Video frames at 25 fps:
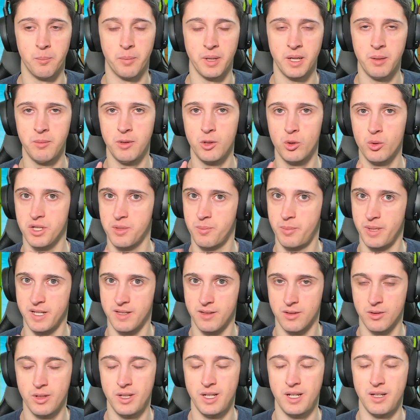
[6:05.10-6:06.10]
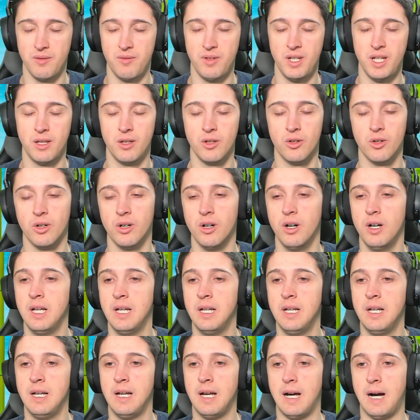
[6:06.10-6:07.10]
primi due spezzoni di
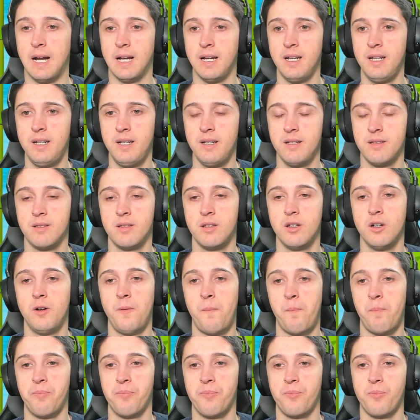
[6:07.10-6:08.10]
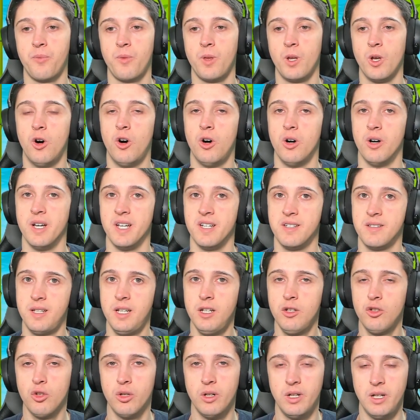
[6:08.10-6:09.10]
video all'inizio, ho
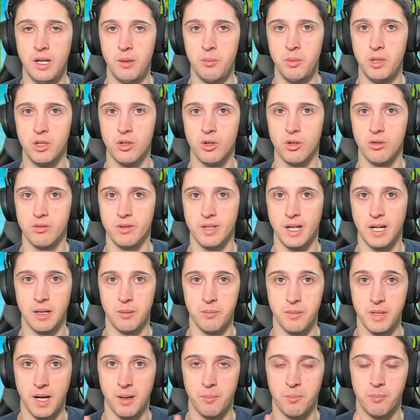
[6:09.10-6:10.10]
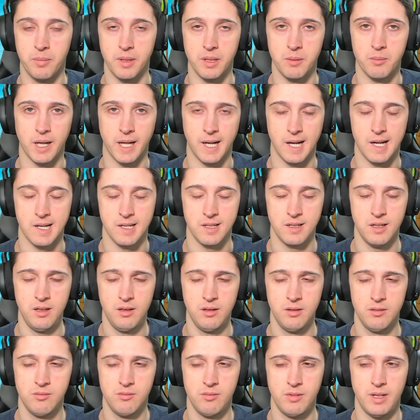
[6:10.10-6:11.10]
estinto il debito della mia prima
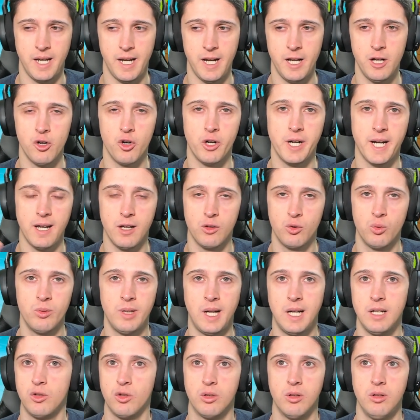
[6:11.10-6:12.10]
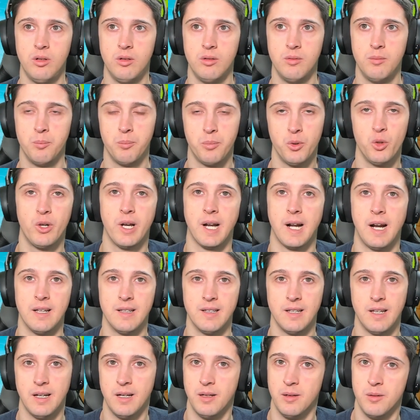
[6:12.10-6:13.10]
casa e ne ho creato un altro più
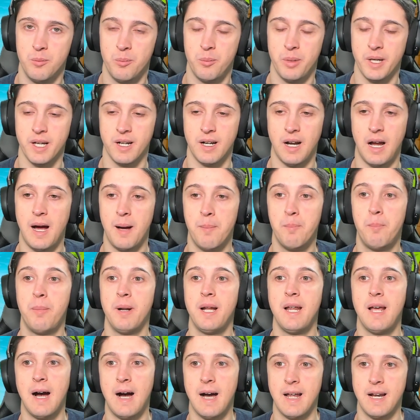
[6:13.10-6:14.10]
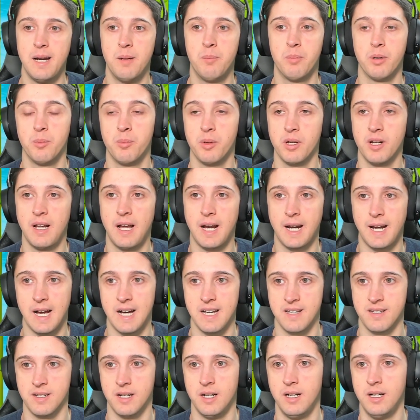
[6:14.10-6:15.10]
grande per ampliare proprio la
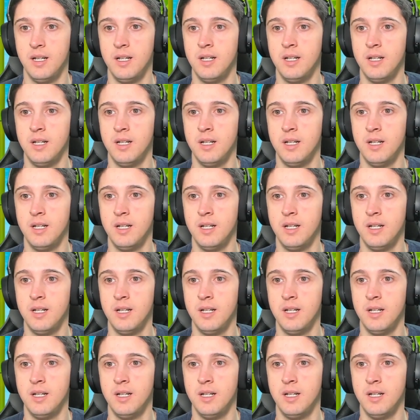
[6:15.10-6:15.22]
casa.